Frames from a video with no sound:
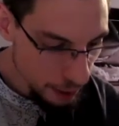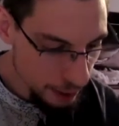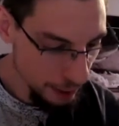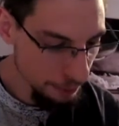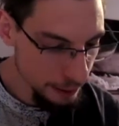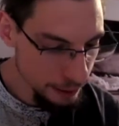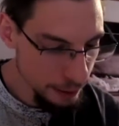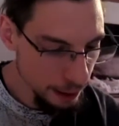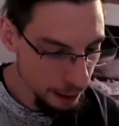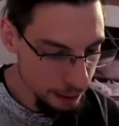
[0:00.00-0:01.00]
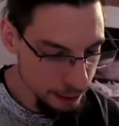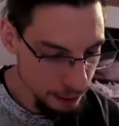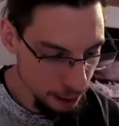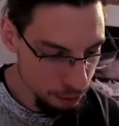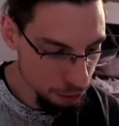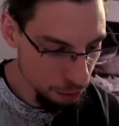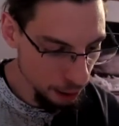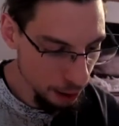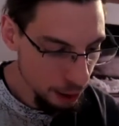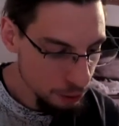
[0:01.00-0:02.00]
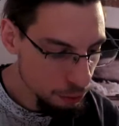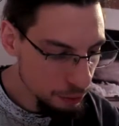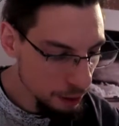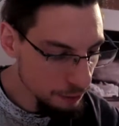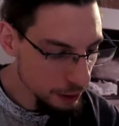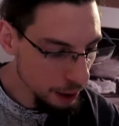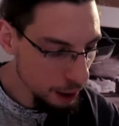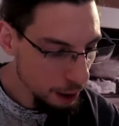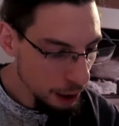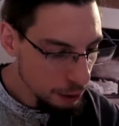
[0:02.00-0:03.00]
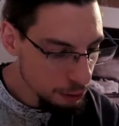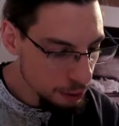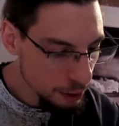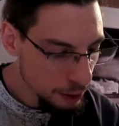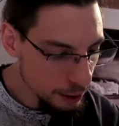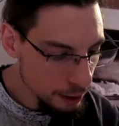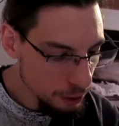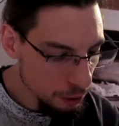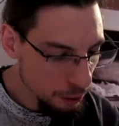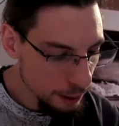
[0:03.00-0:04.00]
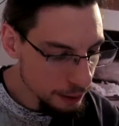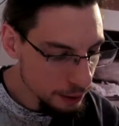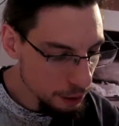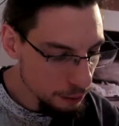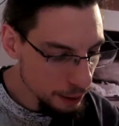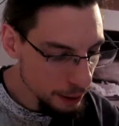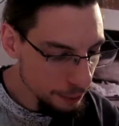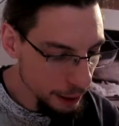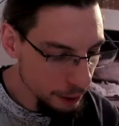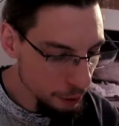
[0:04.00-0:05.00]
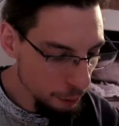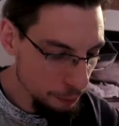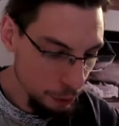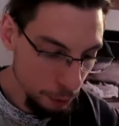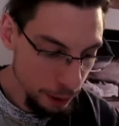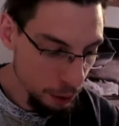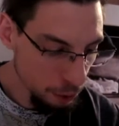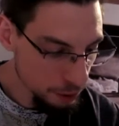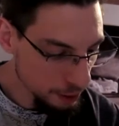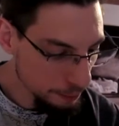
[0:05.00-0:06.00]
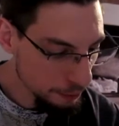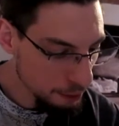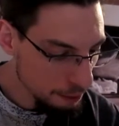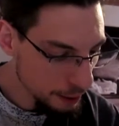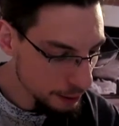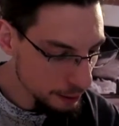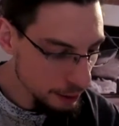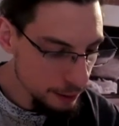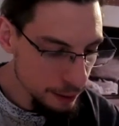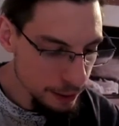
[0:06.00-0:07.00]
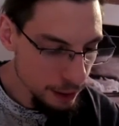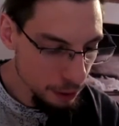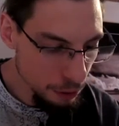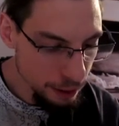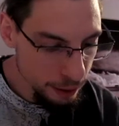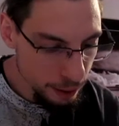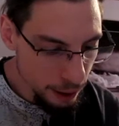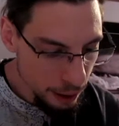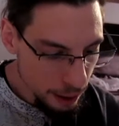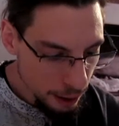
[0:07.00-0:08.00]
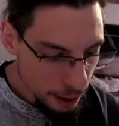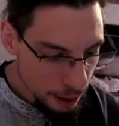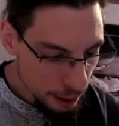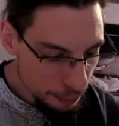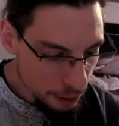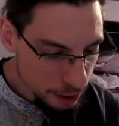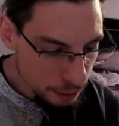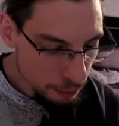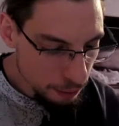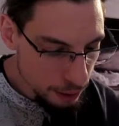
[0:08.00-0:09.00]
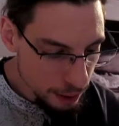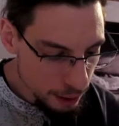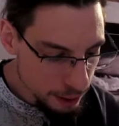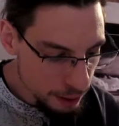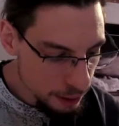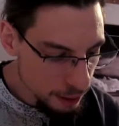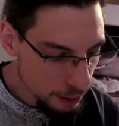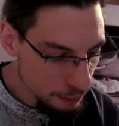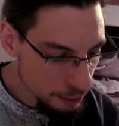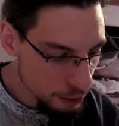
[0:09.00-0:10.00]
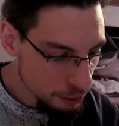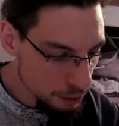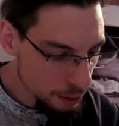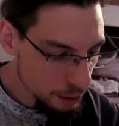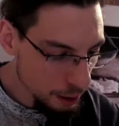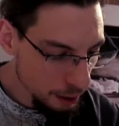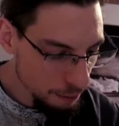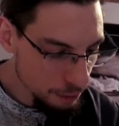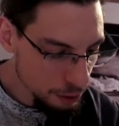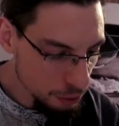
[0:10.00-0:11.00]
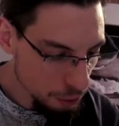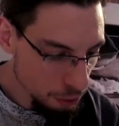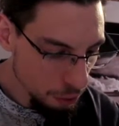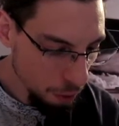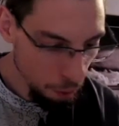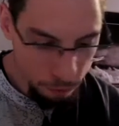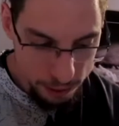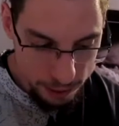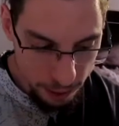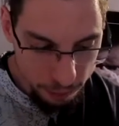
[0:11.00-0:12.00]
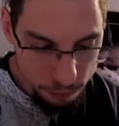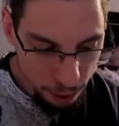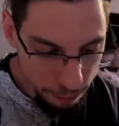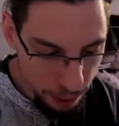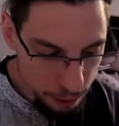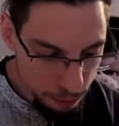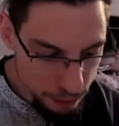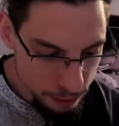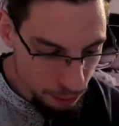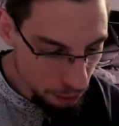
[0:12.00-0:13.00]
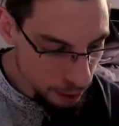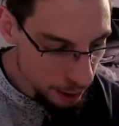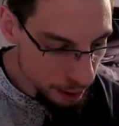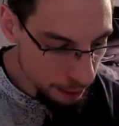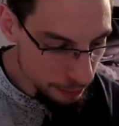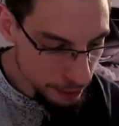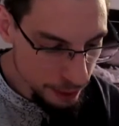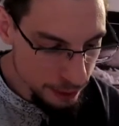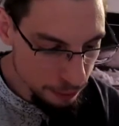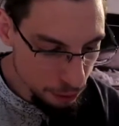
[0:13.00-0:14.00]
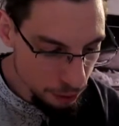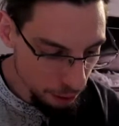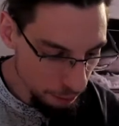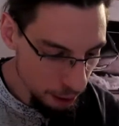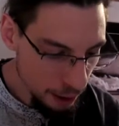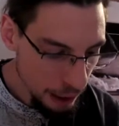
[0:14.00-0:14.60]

Gli amanti della letteratura, tuttavia, utilizzano i romanzi come rimedio, più o meno consapevolmente, da secoli. La prossima volta che sentite il bisogno di tirarvi su, o vi serve una mano per sbrogliare la matassa emotiva,